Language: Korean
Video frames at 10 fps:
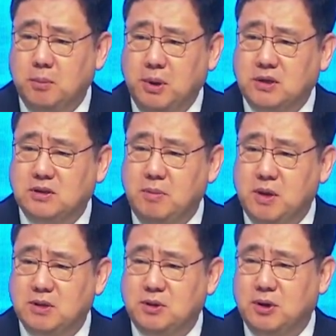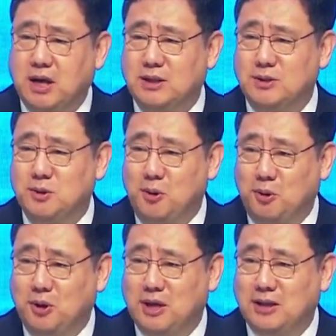베세메스로 가는 소
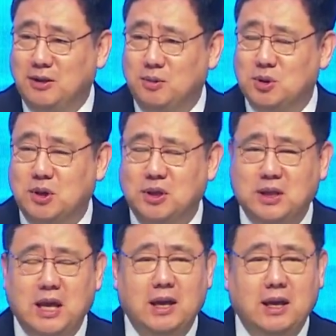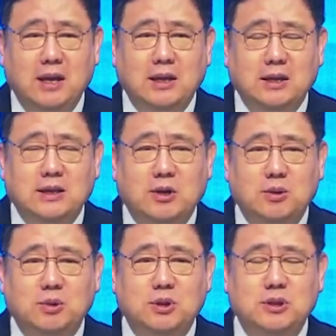이렇게 들어보셨는데
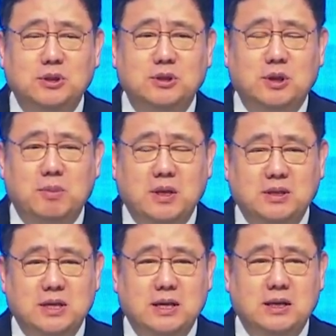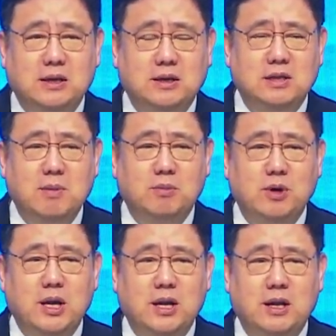여러분 그 이제
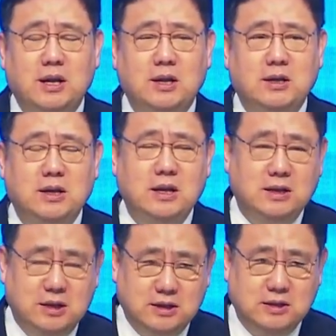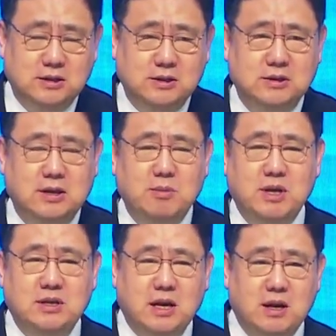사무엘 그
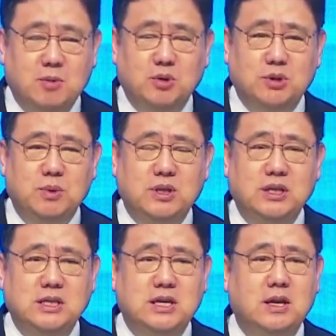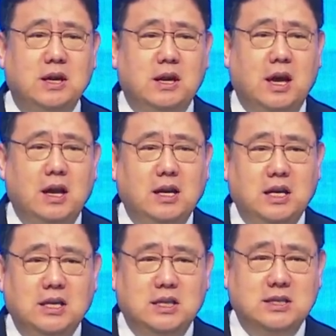사무엘상에 보시면은 이제
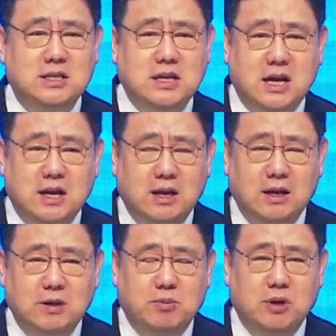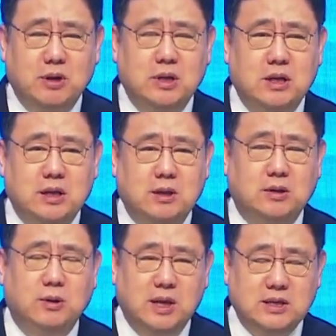엘리 제사장이
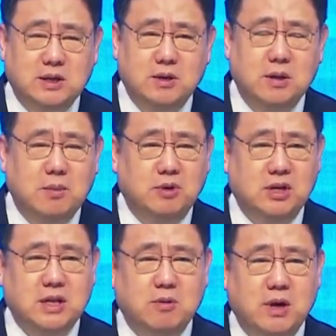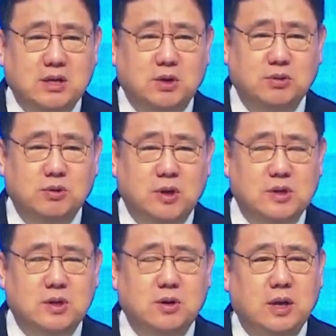통해서 블레셋과의 전투를
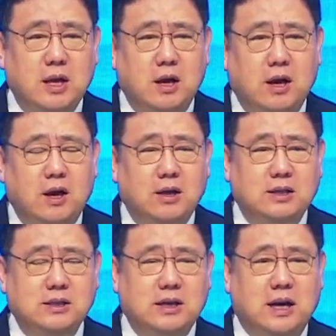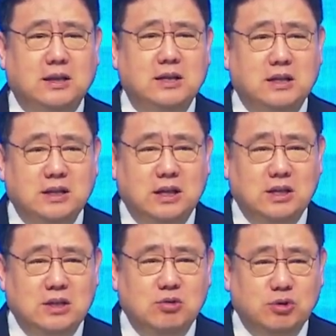통해서 아, 그 아들들이
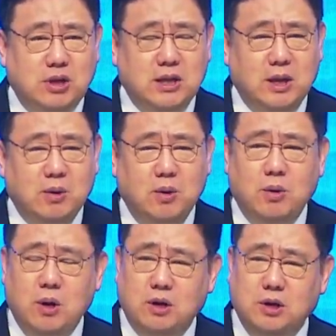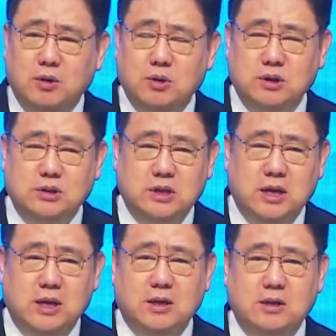이제 죽게 되고 그리고
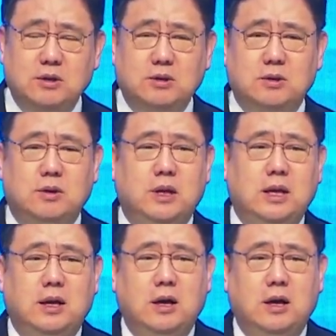이제 그 아,